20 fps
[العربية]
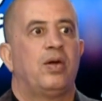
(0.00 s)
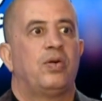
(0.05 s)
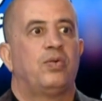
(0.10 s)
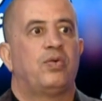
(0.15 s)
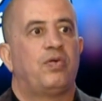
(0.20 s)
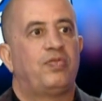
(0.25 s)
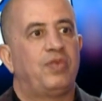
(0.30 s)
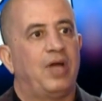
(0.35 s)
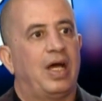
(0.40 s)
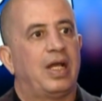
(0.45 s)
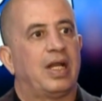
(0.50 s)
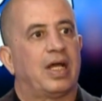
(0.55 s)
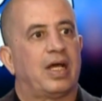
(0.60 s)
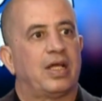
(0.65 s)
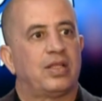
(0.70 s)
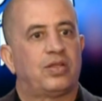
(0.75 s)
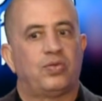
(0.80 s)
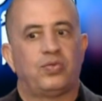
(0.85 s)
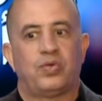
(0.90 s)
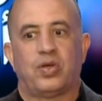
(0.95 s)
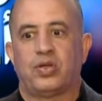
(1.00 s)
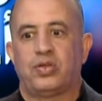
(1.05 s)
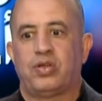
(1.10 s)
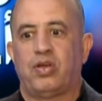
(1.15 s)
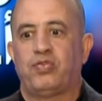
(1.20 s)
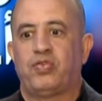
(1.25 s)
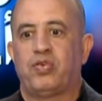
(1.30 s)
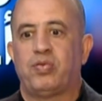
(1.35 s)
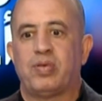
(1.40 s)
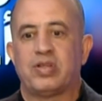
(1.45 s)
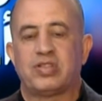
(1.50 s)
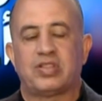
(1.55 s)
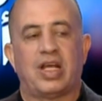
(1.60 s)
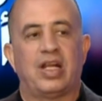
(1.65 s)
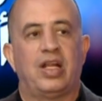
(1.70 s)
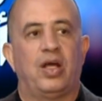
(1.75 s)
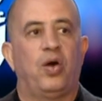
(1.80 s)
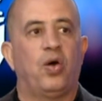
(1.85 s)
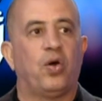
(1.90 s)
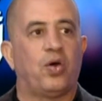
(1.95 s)
وفي علاقات ثنائية وفي
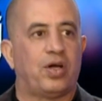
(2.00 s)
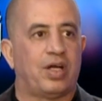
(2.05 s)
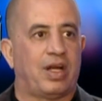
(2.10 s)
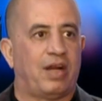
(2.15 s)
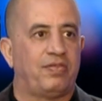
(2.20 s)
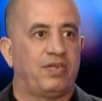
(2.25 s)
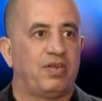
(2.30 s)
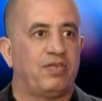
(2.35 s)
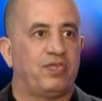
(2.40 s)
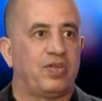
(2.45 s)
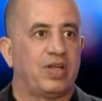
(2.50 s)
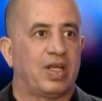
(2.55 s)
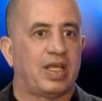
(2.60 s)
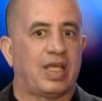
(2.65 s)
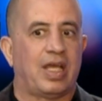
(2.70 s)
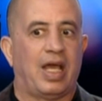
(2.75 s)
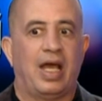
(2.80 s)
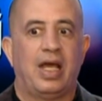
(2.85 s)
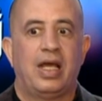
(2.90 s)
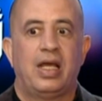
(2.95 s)
مصالح أخرى في إفريقيا